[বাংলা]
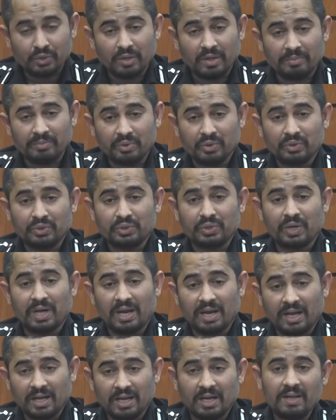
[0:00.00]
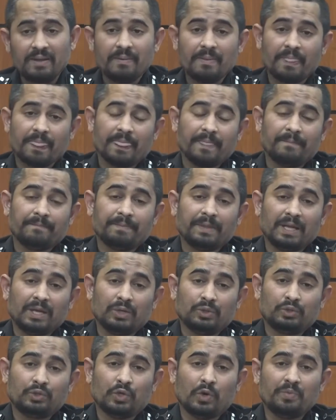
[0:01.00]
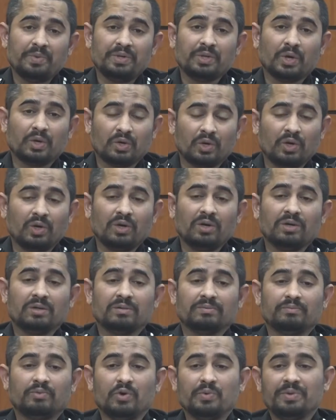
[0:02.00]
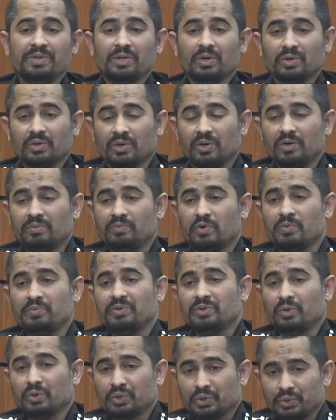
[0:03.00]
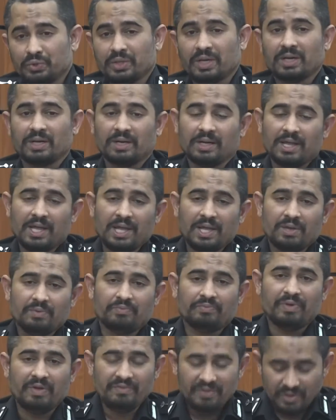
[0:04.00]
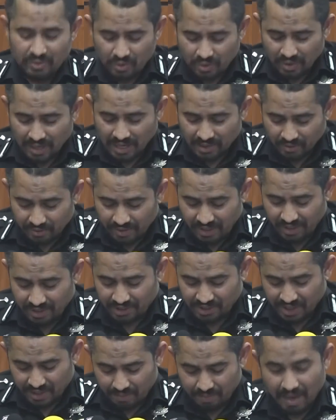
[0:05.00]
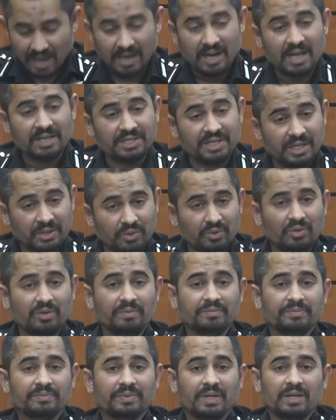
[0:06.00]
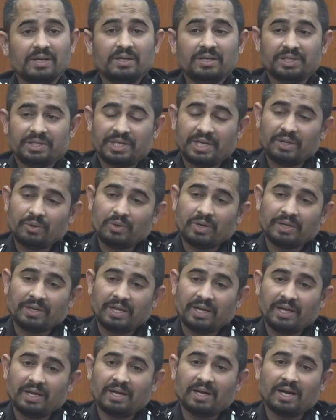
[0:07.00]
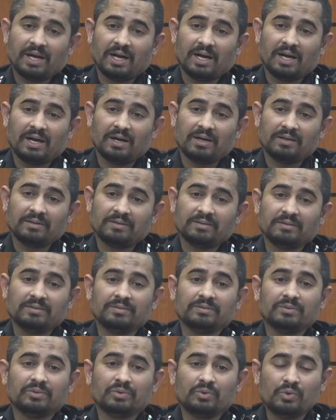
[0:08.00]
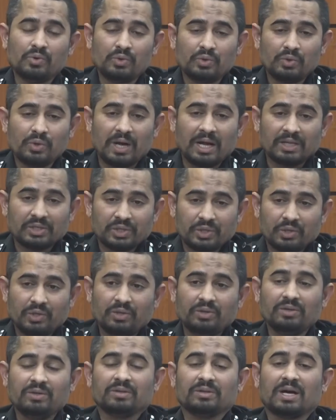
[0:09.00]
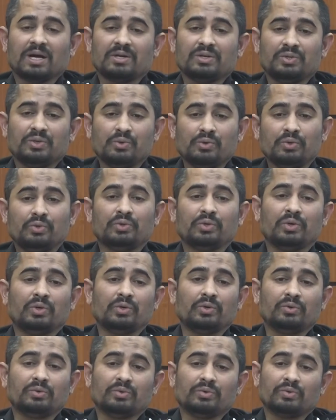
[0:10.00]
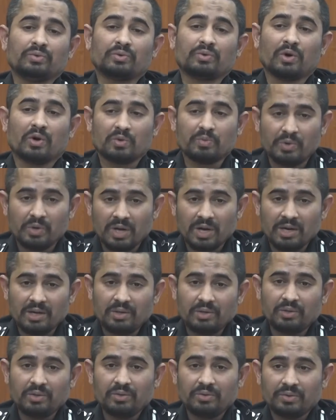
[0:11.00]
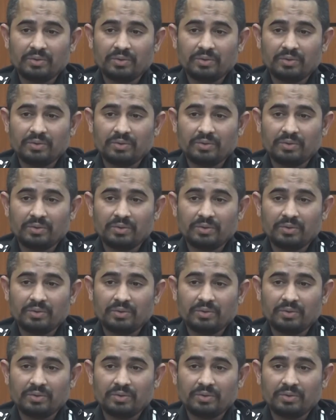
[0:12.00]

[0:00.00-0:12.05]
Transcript: সুনামগঞ্জ এলাকায় জমি দখল ভূমি দখল ভূমিদস্যুতা বিভিন্ন কারণে সে ভাড়ায় যেত সে ওখানে উগ্র আচরণ তার যে উগ্র কর্মকাণ্ড